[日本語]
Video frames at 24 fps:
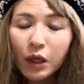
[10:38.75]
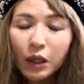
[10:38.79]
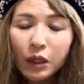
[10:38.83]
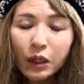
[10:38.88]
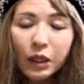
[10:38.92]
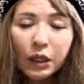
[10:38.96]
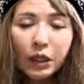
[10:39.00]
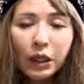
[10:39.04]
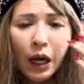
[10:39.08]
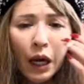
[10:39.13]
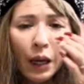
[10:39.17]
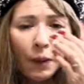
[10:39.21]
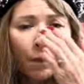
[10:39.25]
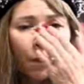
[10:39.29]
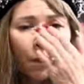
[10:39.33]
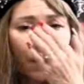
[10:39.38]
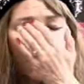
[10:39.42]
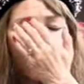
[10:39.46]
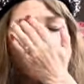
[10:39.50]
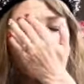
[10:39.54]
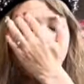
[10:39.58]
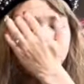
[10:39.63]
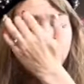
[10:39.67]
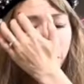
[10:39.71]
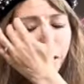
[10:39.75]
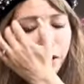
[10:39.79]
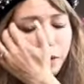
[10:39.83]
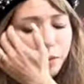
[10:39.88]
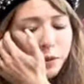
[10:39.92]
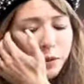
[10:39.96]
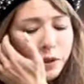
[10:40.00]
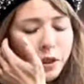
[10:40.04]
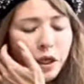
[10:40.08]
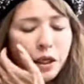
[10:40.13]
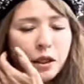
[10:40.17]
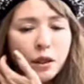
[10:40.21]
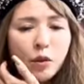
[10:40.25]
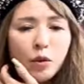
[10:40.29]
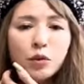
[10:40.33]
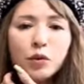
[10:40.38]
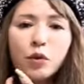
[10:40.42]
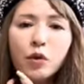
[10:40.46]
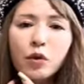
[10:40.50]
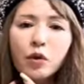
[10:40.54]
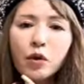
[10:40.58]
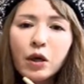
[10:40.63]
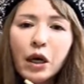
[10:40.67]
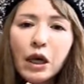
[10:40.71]
だから八方塞がりみたいなこ
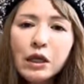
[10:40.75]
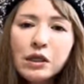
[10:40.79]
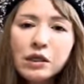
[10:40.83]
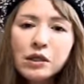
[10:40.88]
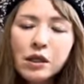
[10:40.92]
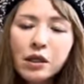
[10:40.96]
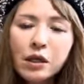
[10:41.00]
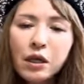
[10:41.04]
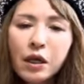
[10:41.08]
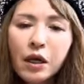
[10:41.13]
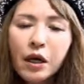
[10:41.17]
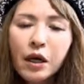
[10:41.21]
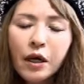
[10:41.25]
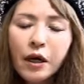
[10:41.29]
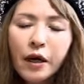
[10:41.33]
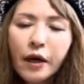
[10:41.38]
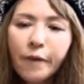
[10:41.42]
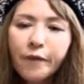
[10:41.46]
とを完全に